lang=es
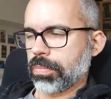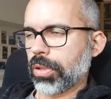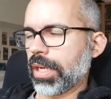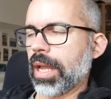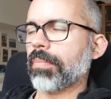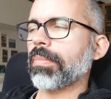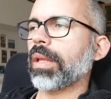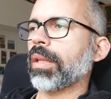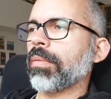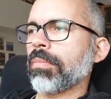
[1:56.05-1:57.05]
Podría,
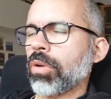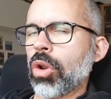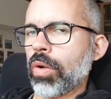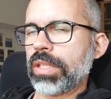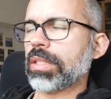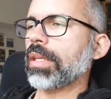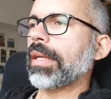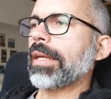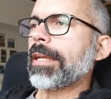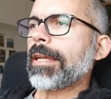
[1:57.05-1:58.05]
no lo es.
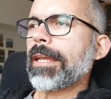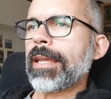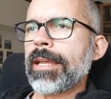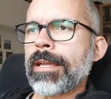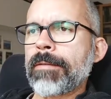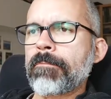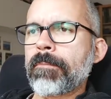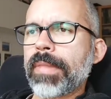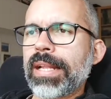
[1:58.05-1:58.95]
Em,